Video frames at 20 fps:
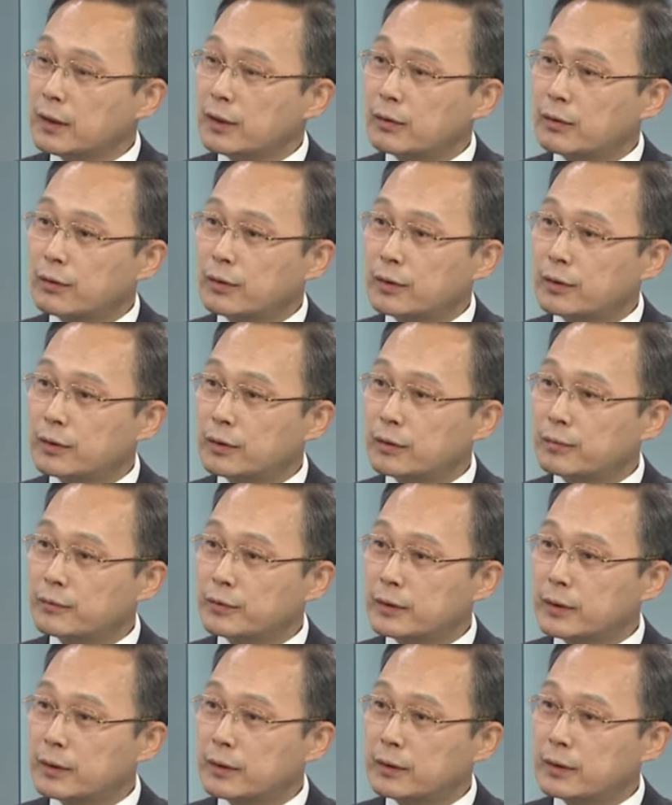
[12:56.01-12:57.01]
오히려 그런
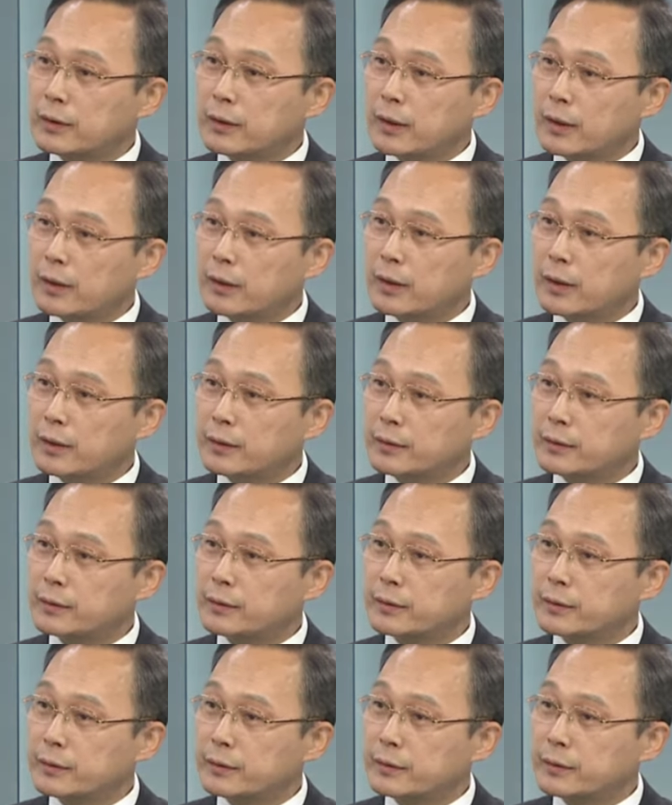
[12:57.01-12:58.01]
문제를 해결하는
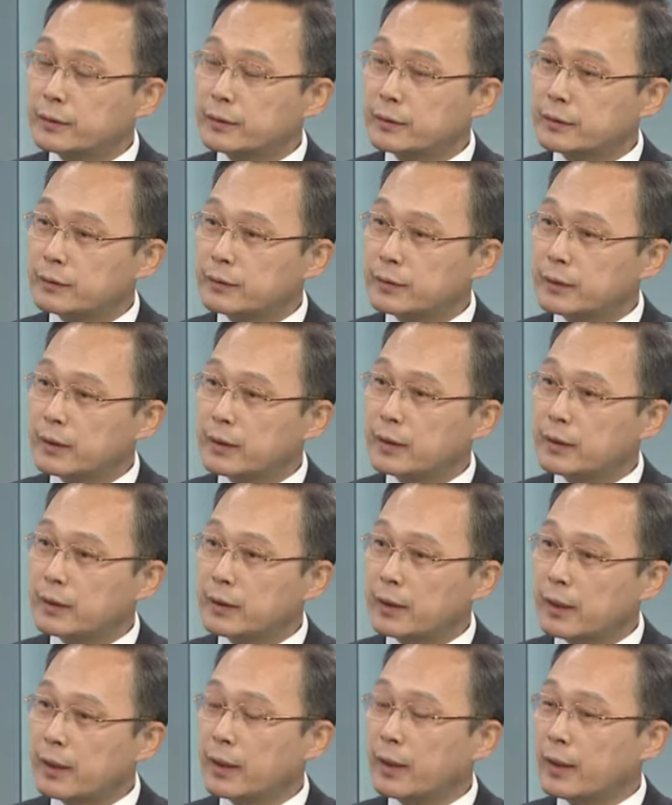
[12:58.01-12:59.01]
음,
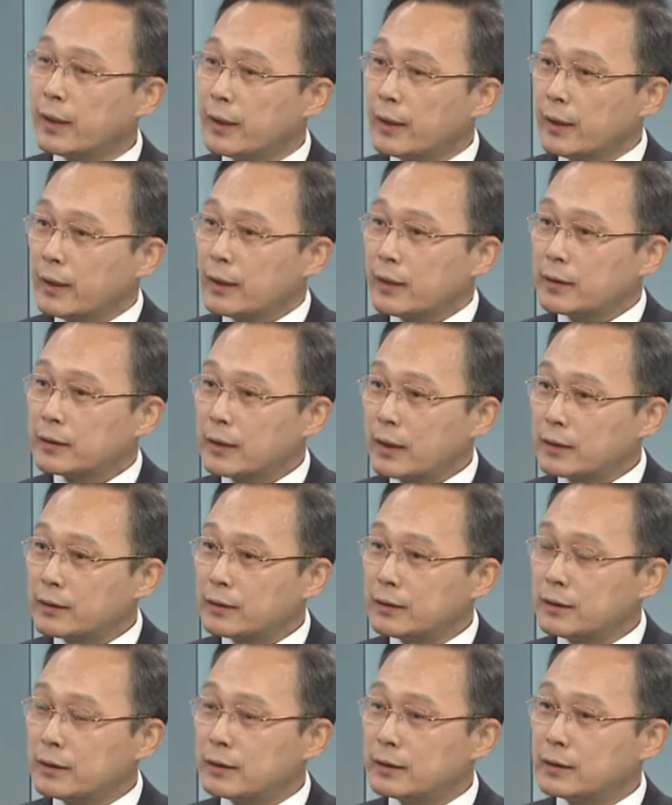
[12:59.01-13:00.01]
길인데
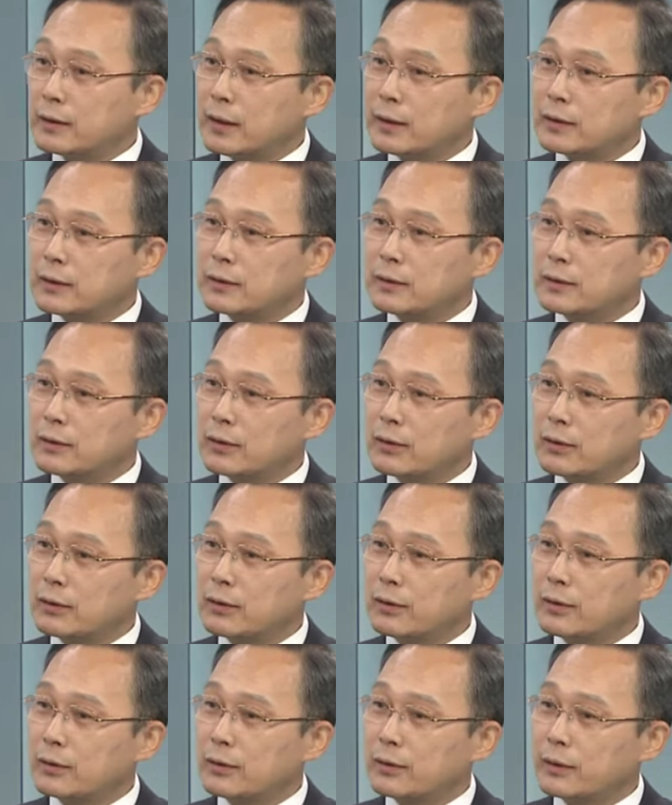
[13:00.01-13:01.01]
사실은 지금까지는
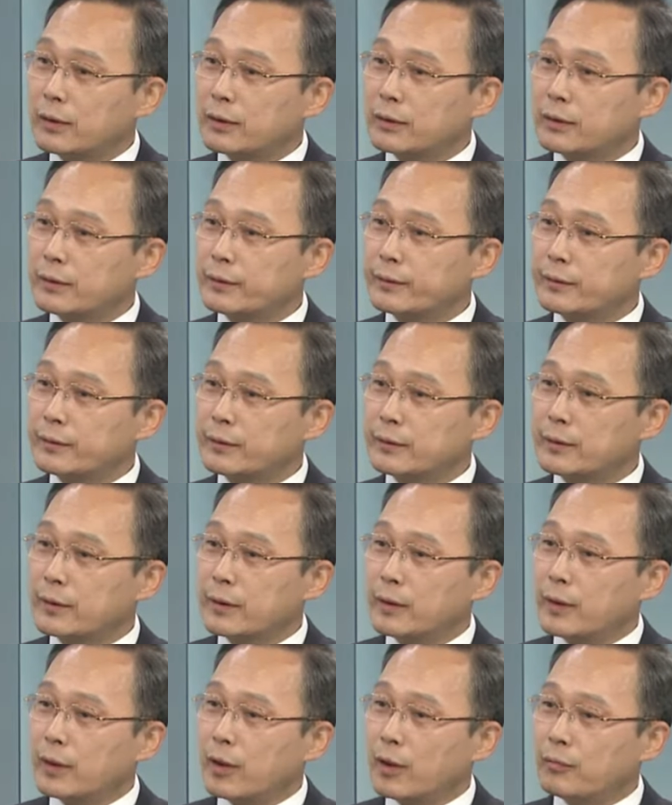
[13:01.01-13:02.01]
서로 어떤
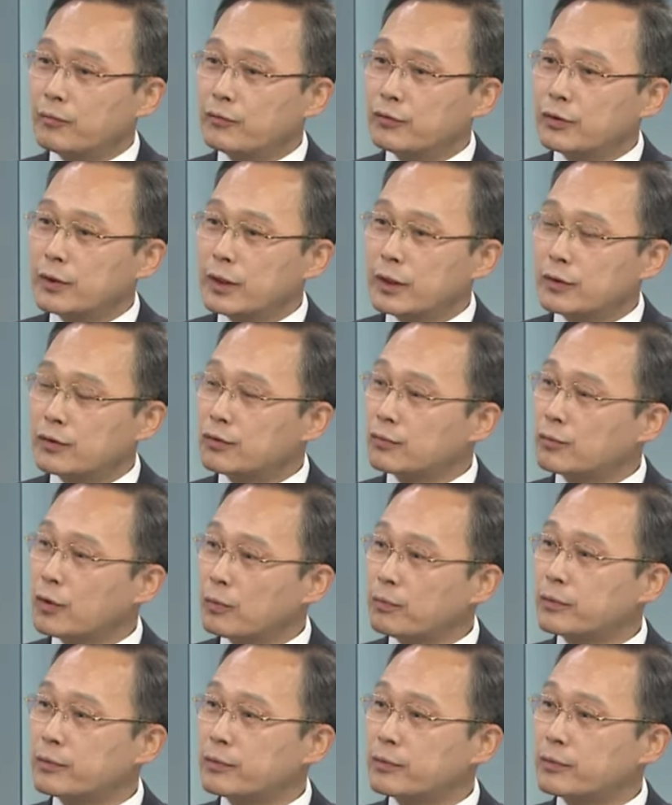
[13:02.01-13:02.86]
업무의 중복